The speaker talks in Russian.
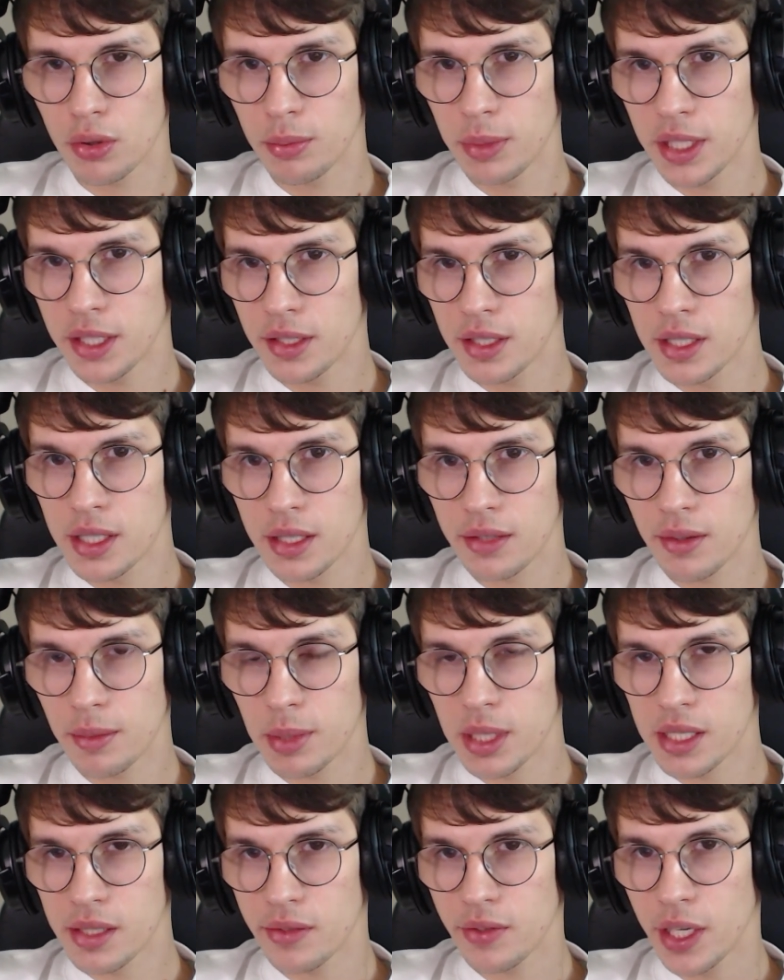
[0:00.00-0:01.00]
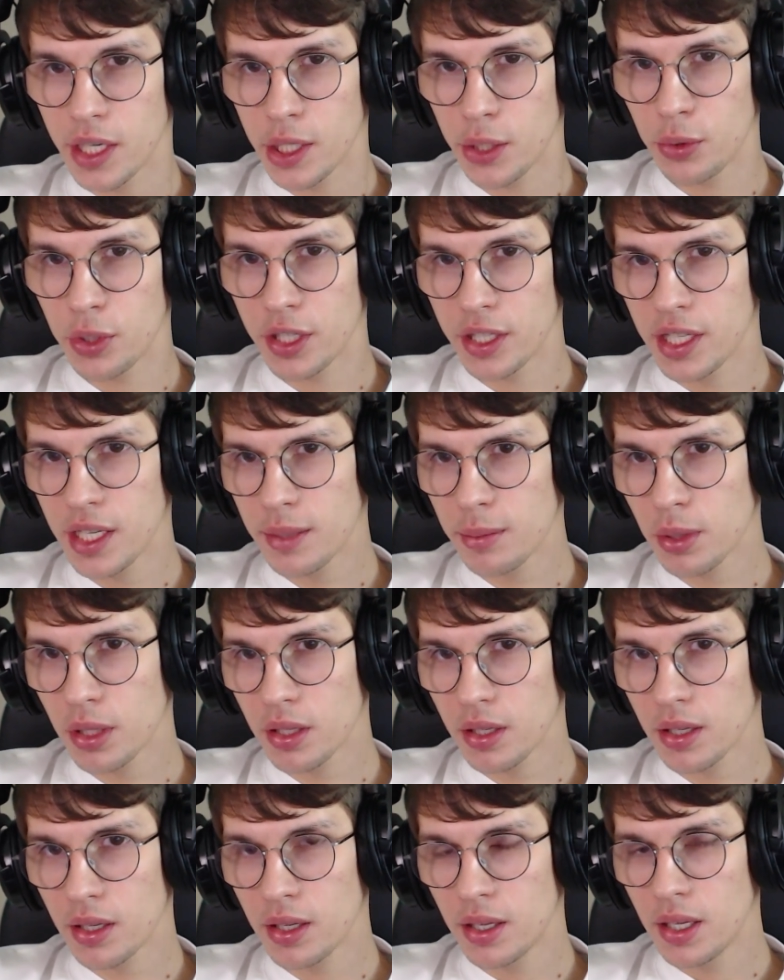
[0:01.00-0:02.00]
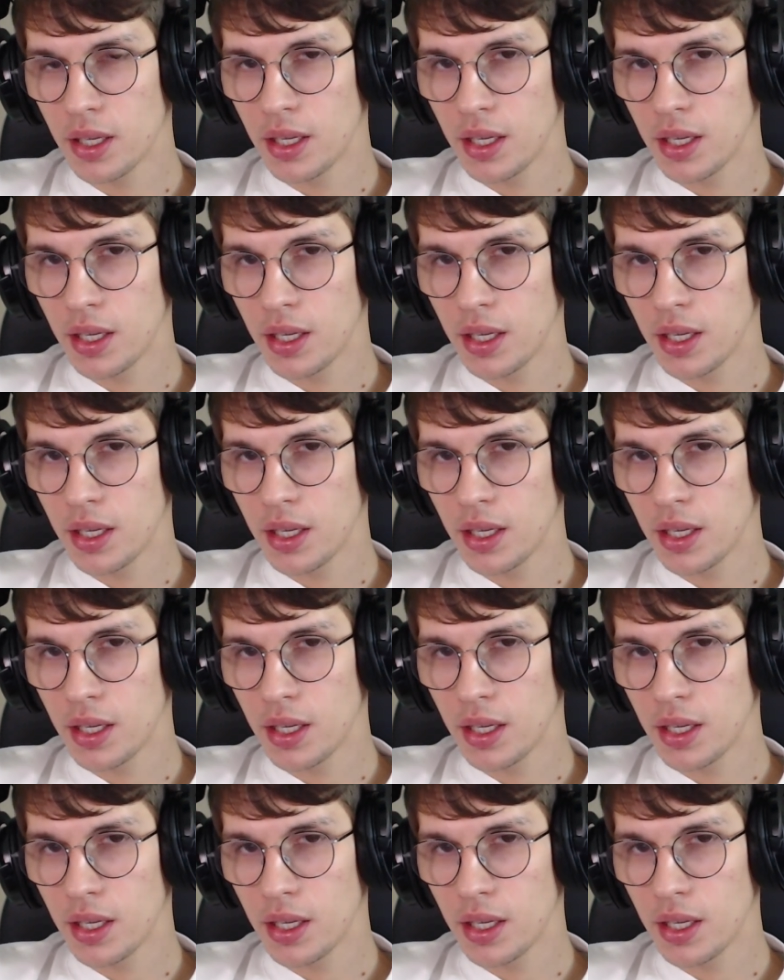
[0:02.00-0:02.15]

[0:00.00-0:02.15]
медицинского образования у них не было,